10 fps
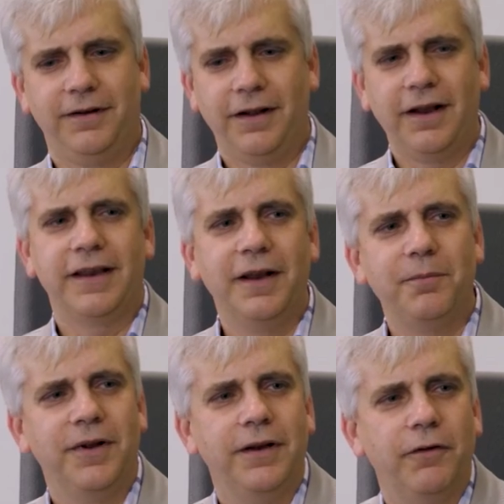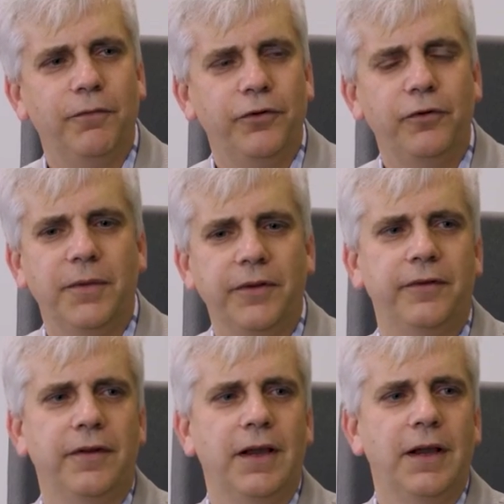daran erkennt man ja, wozu man
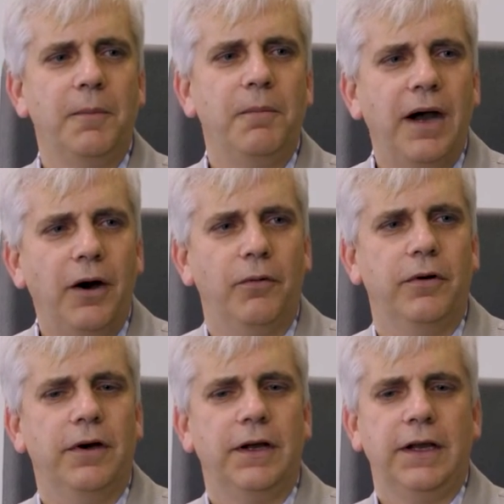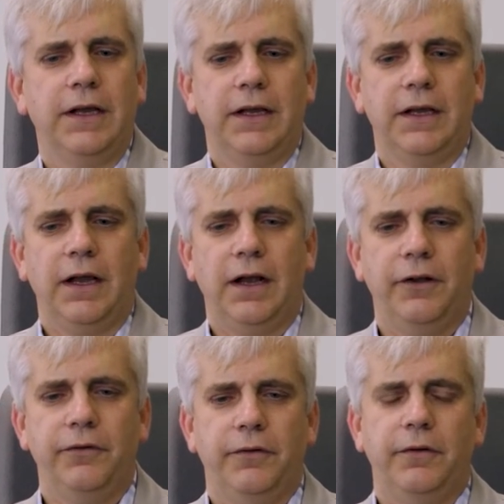es braucht.
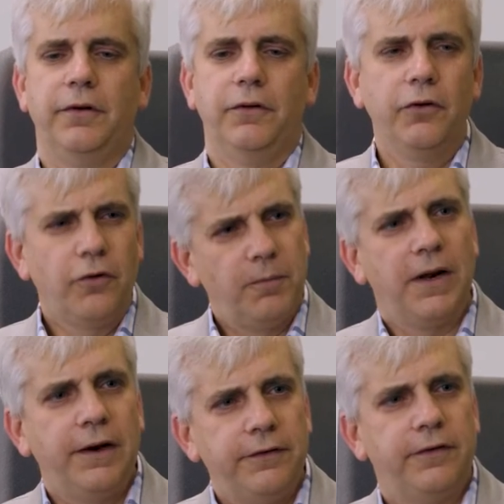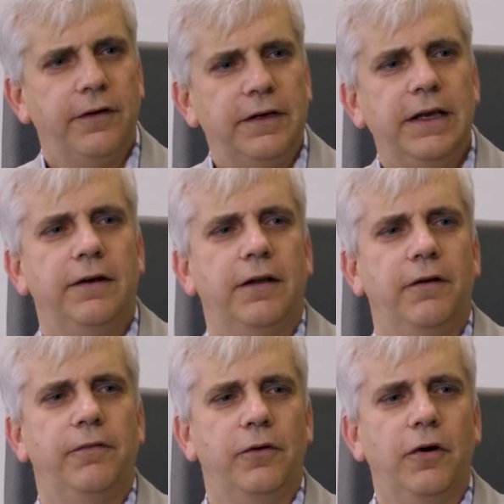Also Non-Compliance ist das
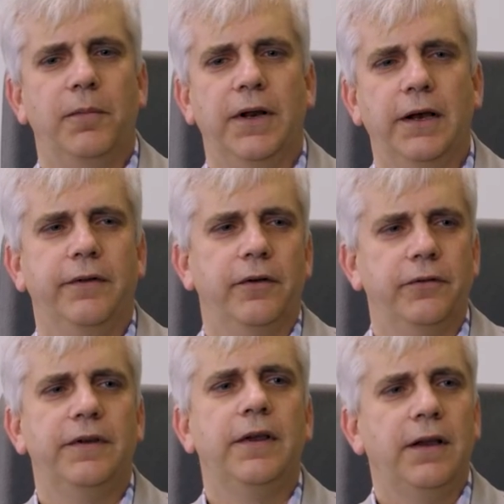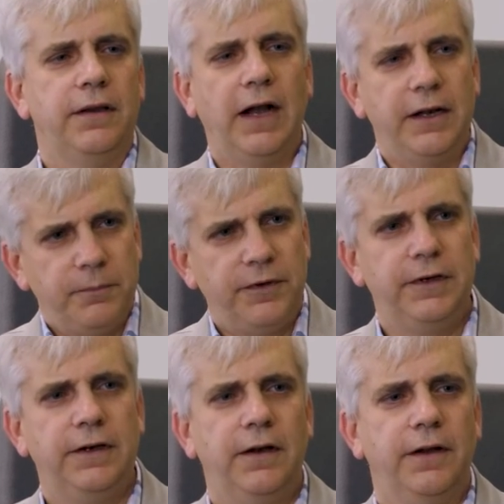Gegenteil von Compliance. Also ich, ich halte mich
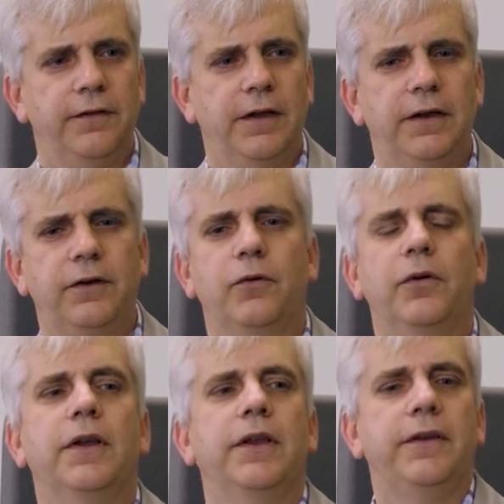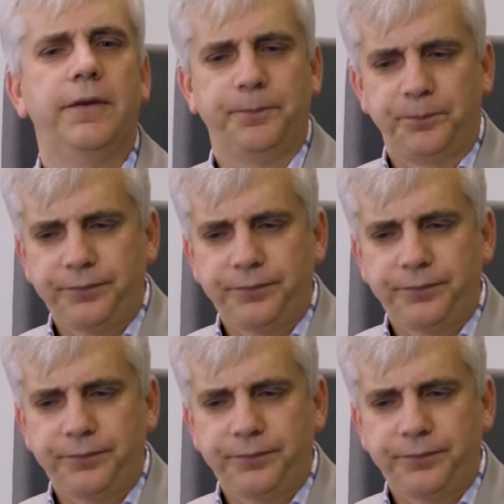nicht ans Recht oder ich,